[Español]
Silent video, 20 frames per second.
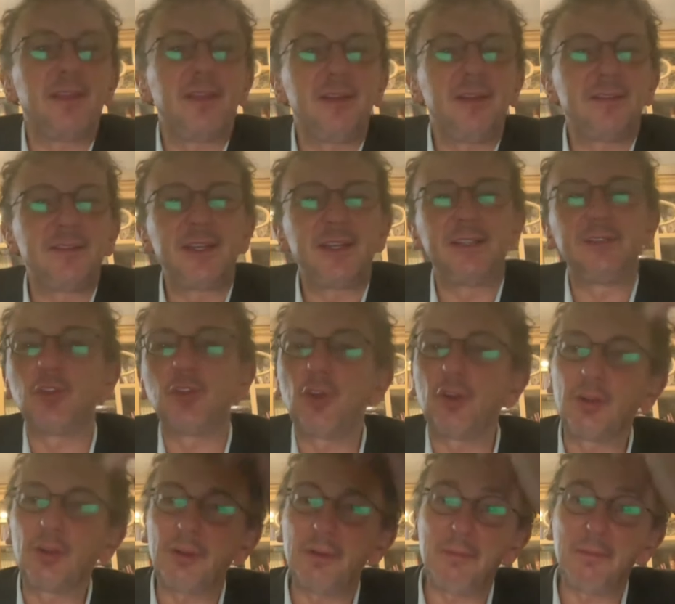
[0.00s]
del
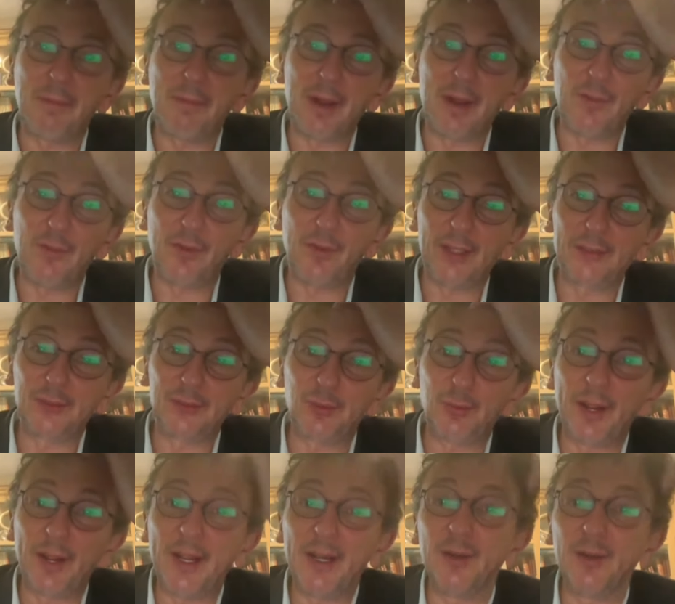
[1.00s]
sector
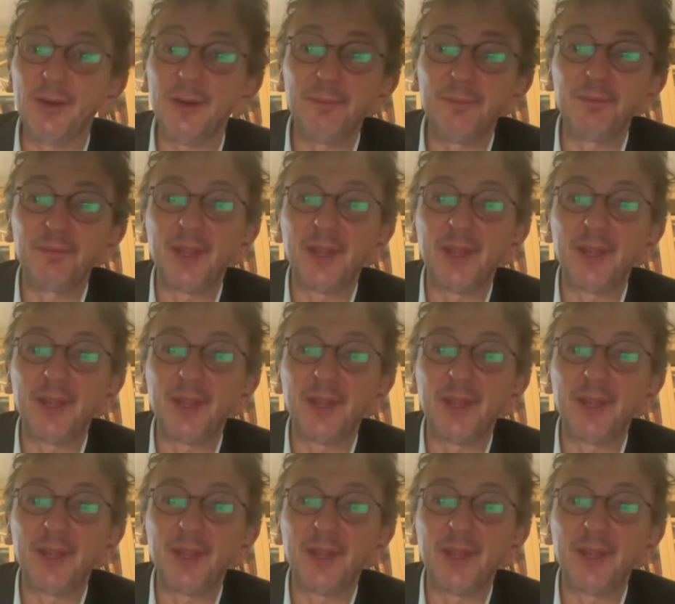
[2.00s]
manufacturero,